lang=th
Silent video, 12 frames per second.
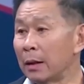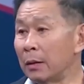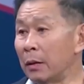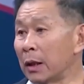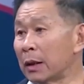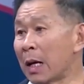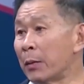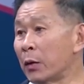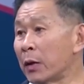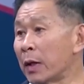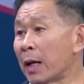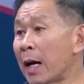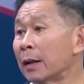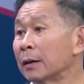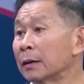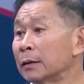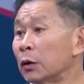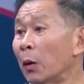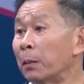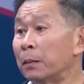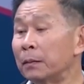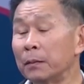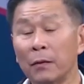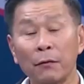เลือกตั้งไม่รู้กี่ครั้งจบ
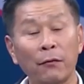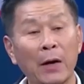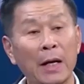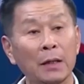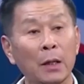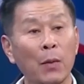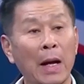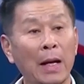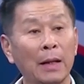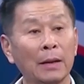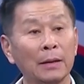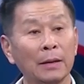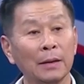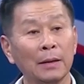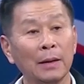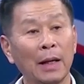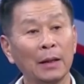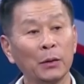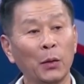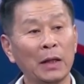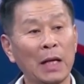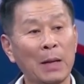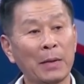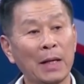ไฟสว่างนะตรวจ
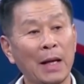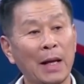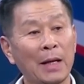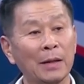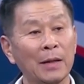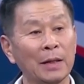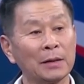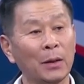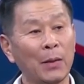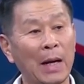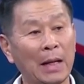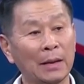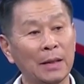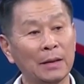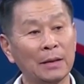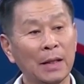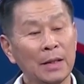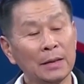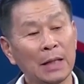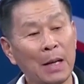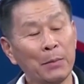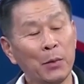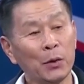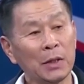รับคะแนนก็ยังสว่างดีสาม
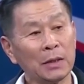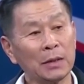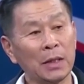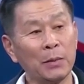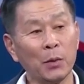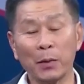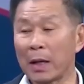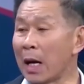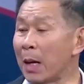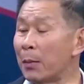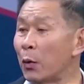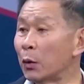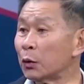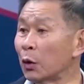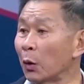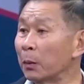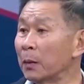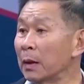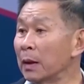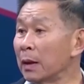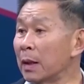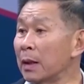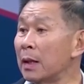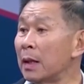โมงจากสี่โมงเป็นห้าโมงจบ
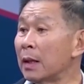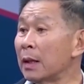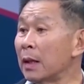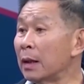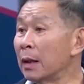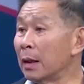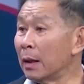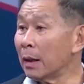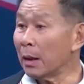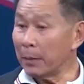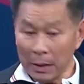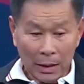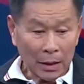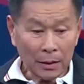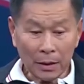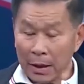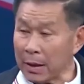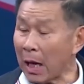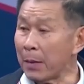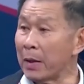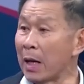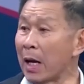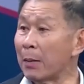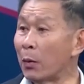ก็ดีแล้วนี่ ก็ไปเลื่อนขยายเป็
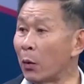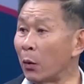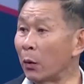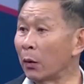นห้าโมง